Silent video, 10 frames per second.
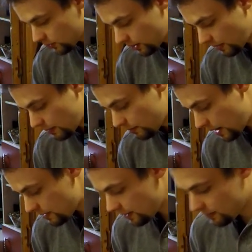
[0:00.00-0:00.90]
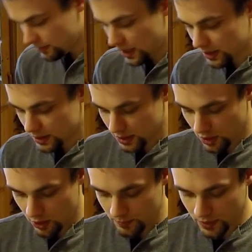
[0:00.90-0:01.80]
tutaj mamy? Mamy
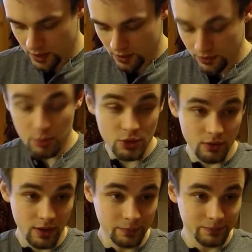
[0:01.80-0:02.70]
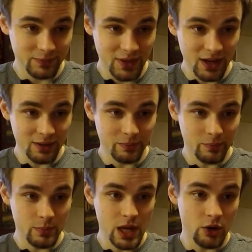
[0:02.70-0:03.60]
mięso e, wieprzowe, tak?
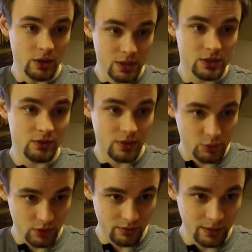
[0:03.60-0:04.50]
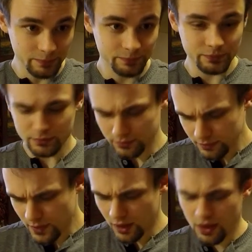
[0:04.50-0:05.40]
Mielone mięso wieprzowe.
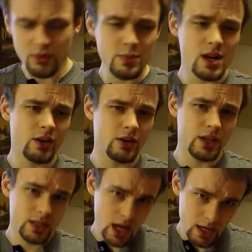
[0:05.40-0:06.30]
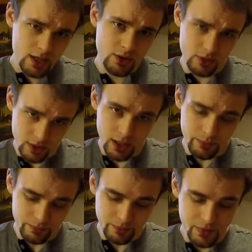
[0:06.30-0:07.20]
Nie wiem ile go jest, ale jest go tyle.
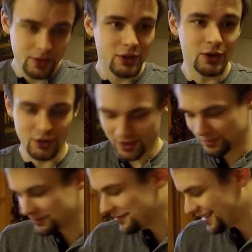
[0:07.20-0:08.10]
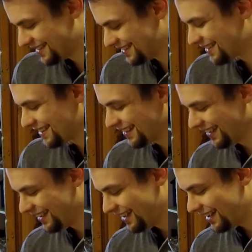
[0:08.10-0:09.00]
Kilogram.
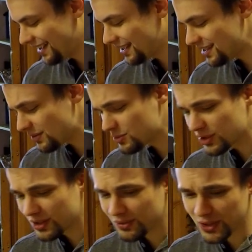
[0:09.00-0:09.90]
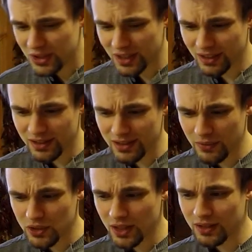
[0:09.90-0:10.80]
E, nie wiem, czy to jest właśnie
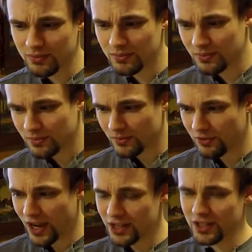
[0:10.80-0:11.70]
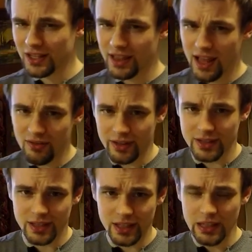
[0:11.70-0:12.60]
zawsze ważne dla
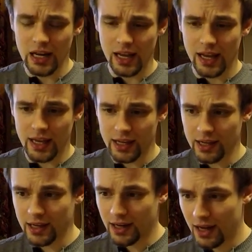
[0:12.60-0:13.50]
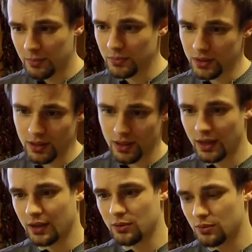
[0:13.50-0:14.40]
Was, ile gram,
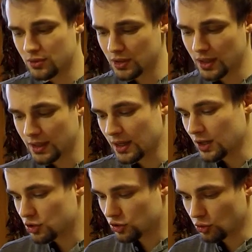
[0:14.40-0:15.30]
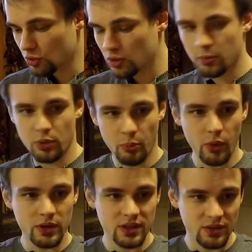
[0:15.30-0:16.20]
ile kurczę sztuk,
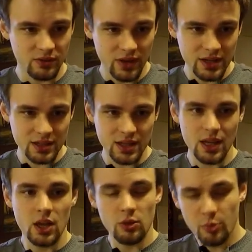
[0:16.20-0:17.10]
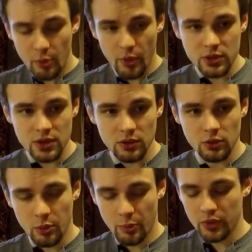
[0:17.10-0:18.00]
proporcje są ważne. No proporcje, no
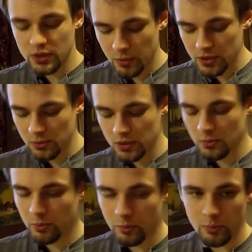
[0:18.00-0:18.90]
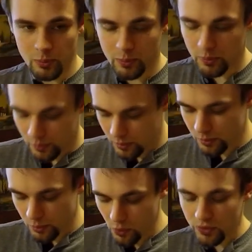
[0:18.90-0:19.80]
to proporcje będziemy mm,
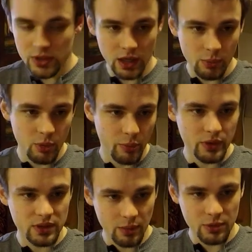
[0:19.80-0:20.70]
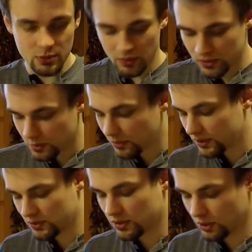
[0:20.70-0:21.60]
mówić, jakie proporcje, jak będziemy
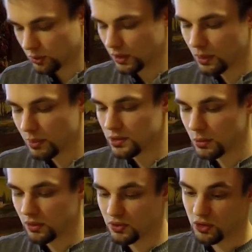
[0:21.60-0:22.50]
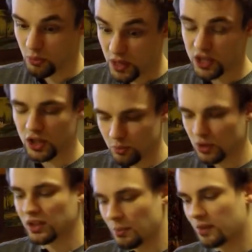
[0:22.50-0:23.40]
wsypywać wszystko tutaj i będziemy to wszystko mieszać, bo
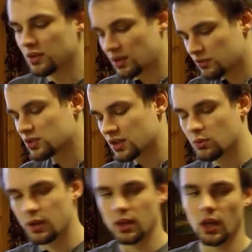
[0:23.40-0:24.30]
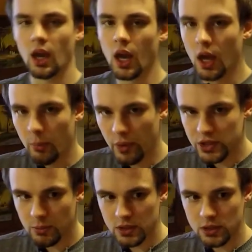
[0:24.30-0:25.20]
tak naprawdę te wszystkie składniki Robimy
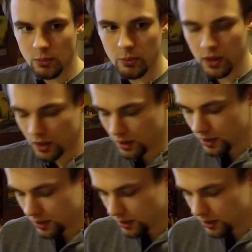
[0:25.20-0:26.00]
będziemy ze sobą... Kilogram,